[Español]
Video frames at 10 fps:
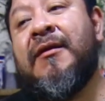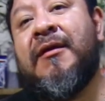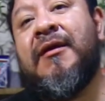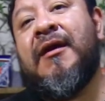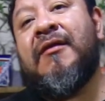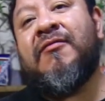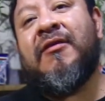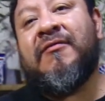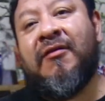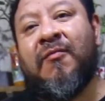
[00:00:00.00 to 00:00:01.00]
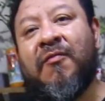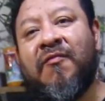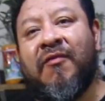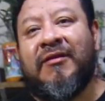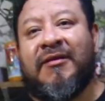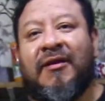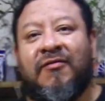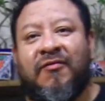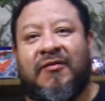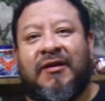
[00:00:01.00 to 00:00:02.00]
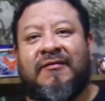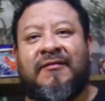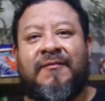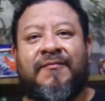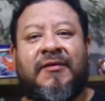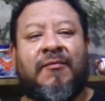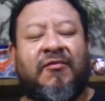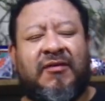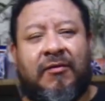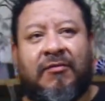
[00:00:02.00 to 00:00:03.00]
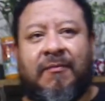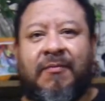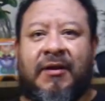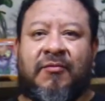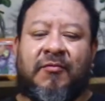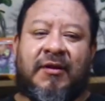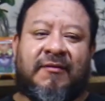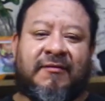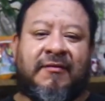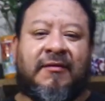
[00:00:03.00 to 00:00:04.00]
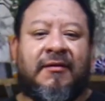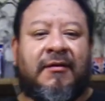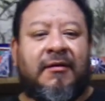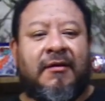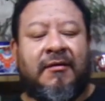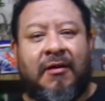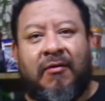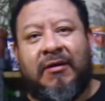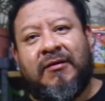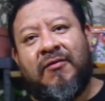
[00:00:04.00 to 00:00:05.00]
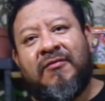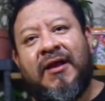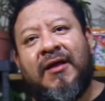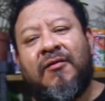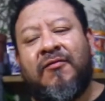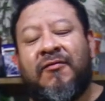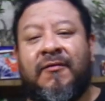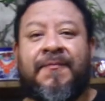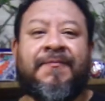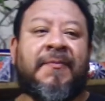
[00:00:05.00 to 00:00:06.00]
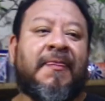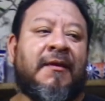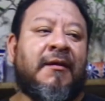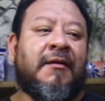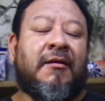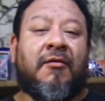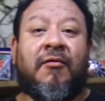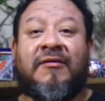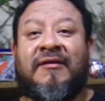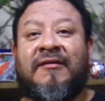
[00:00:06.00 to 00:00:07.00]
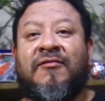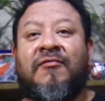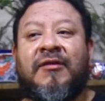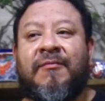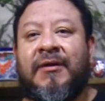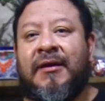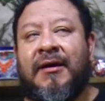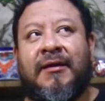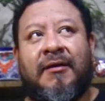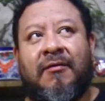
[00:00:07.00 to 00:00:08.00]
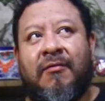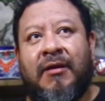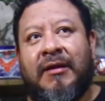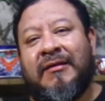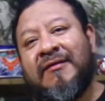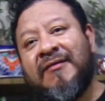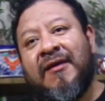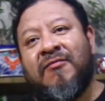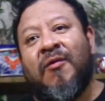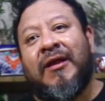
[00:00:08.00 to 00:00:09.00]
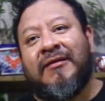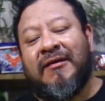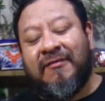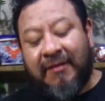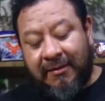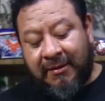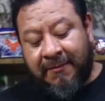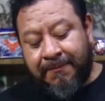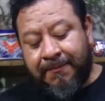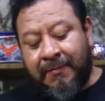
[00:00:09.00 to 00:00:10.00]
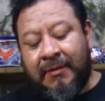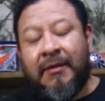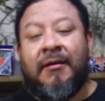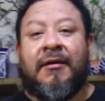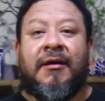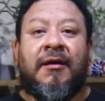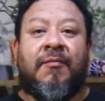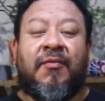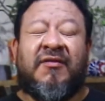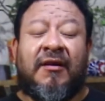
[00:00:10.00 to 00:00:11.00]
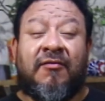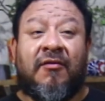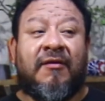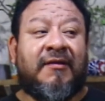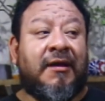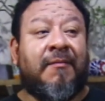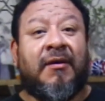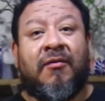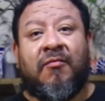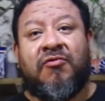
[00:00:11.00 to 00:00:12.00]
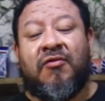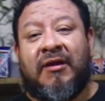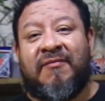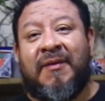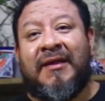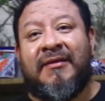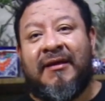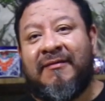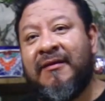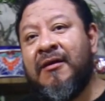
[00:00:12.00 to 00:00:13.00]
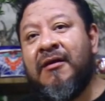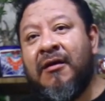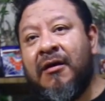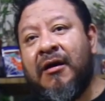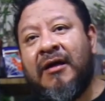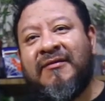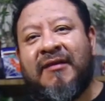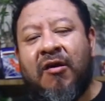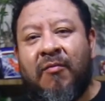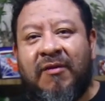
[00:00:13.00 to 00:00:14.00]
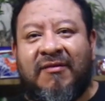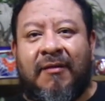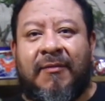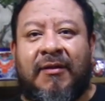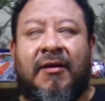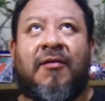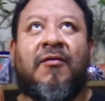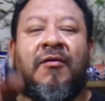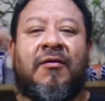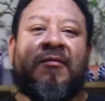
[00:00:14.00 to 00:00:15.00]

y el sol ha estado muy fuerte en esos días. y hemos tenido temperaturas de 42 grados, con una sensación térmica de 46, 47 y pues el sol está quemando mucho las plantas. Antes que comience el video